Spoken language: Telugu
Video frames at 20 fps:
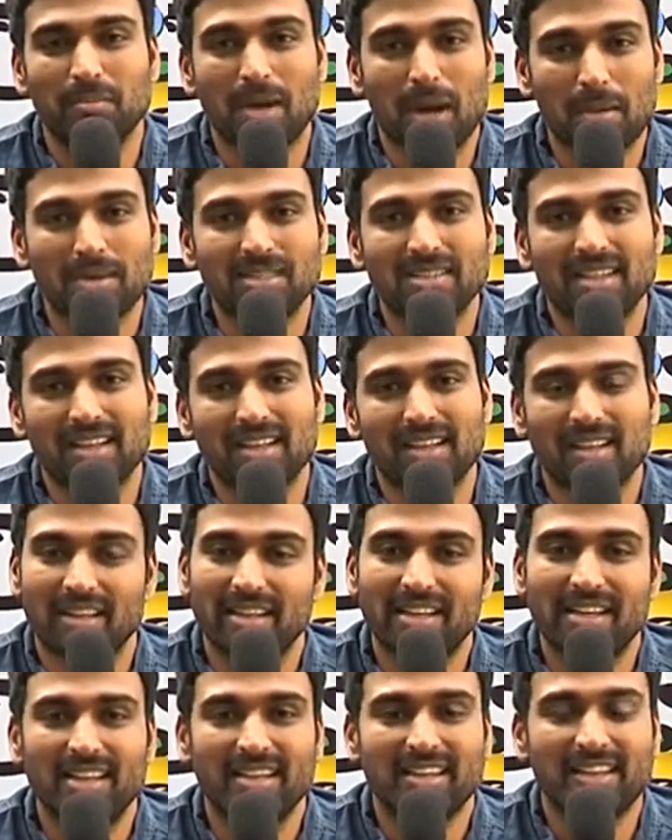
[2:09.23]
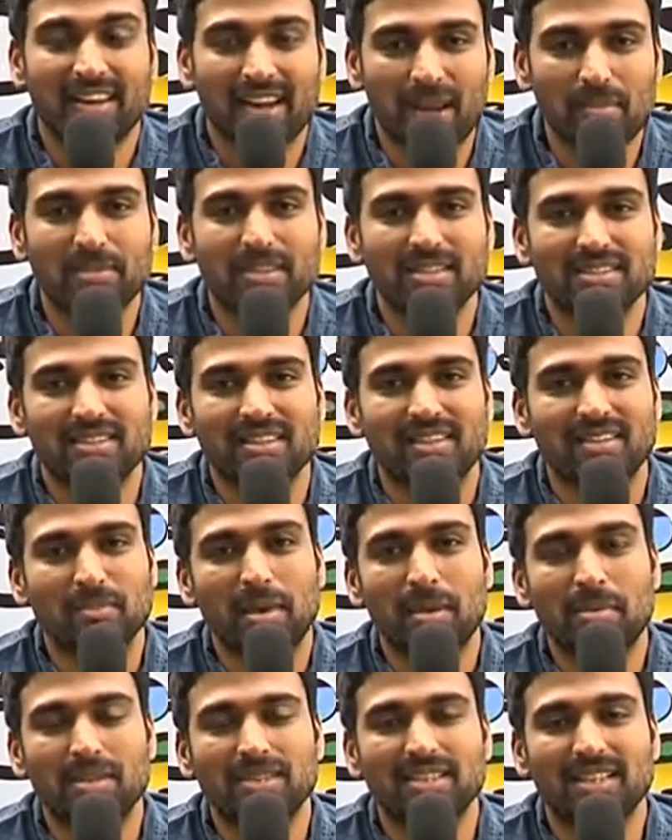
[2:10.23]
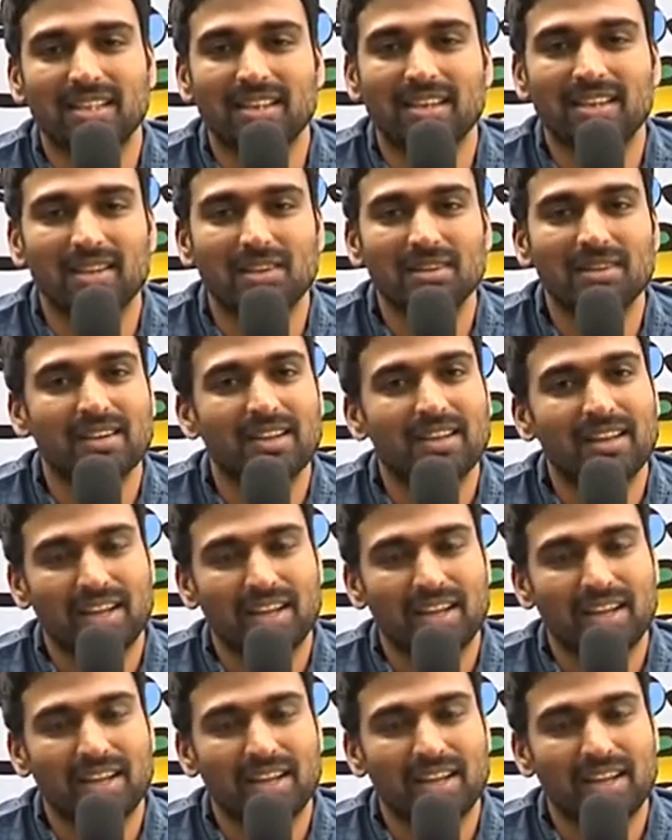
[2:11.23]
బాబా సైగల్ గారు ఇండియాకి ర్యాప్ తెచ్చిన బాబా సైగల్ గారు